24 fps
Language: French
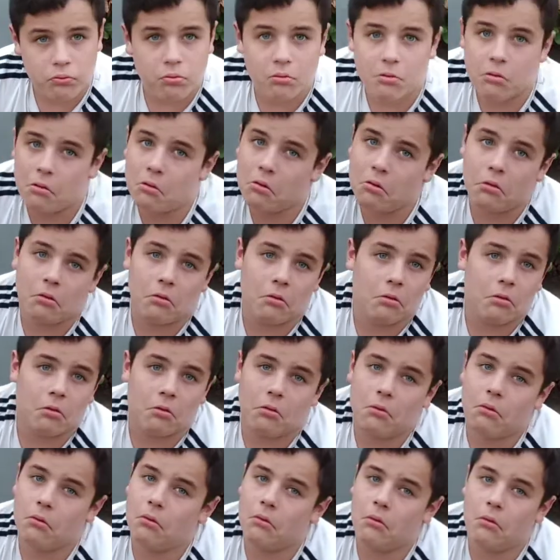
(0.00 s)

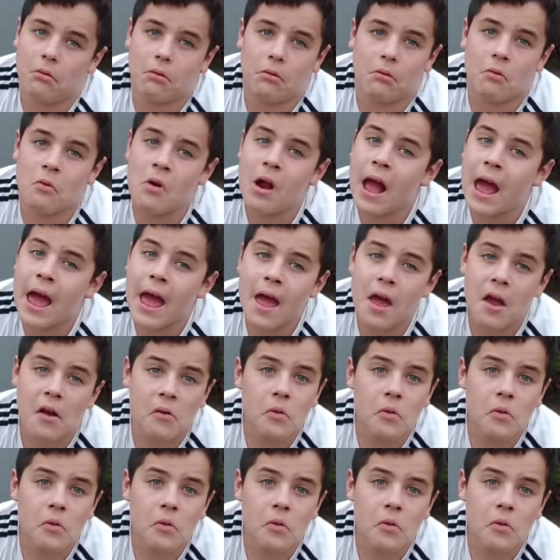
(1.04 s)
Euh, ouais,